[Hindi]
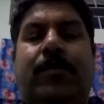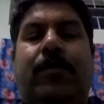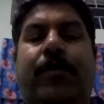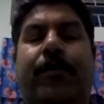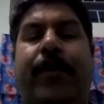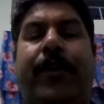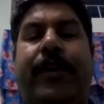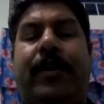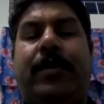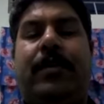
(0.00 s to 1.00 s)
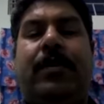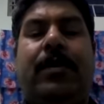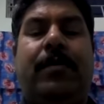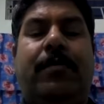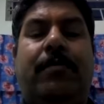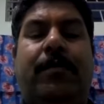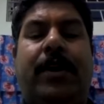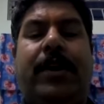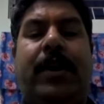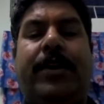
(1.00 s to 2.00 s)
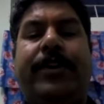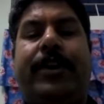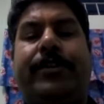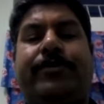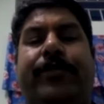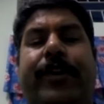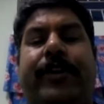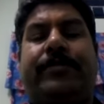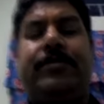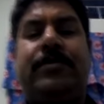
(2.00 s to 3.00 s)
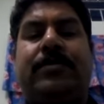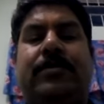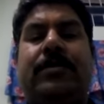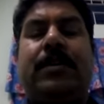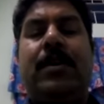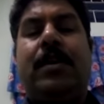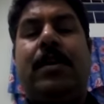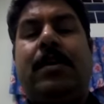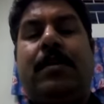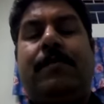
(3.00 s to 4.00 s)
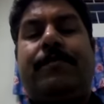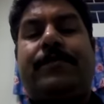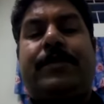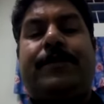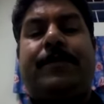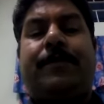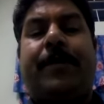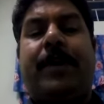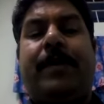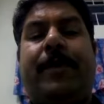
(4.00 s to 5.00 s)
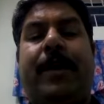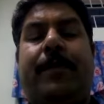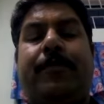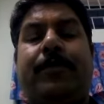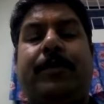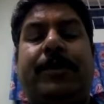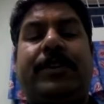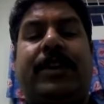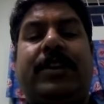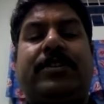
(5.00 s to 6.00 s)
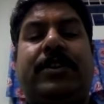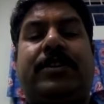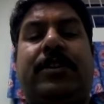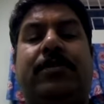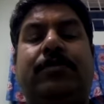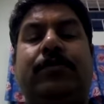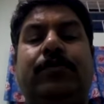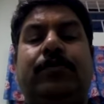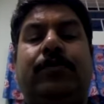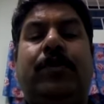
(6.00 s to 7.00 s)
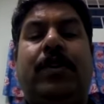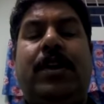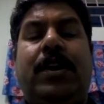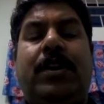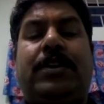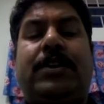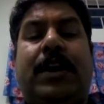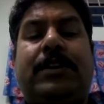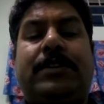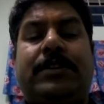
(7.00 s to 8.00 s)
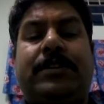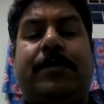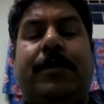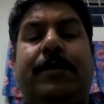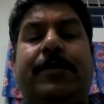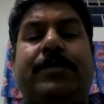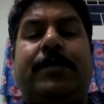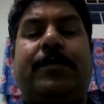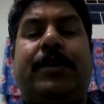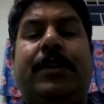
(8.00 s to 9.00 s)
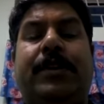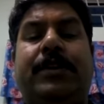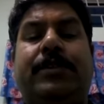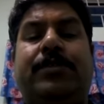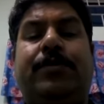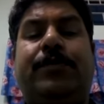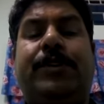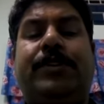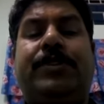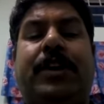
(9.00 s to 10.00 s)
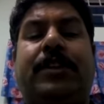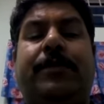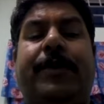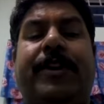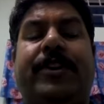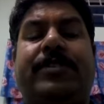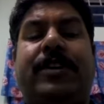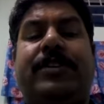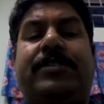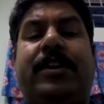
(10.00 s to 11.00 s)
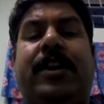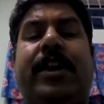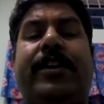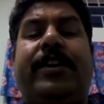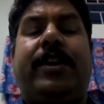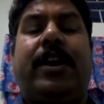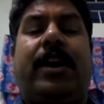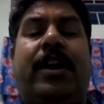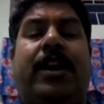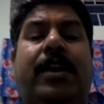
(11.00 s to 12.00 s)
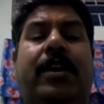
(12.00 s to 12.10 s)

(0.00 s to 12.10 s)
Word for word: गुड मॉर्निंग माय ऑल डियर स्टूडेंट्स सबसे पहले मैं आपको ये बताना चाहता हूँ कि आज के समय में सभी जो भी छात्र मेडिकल साइंस से रिलेटेड हैं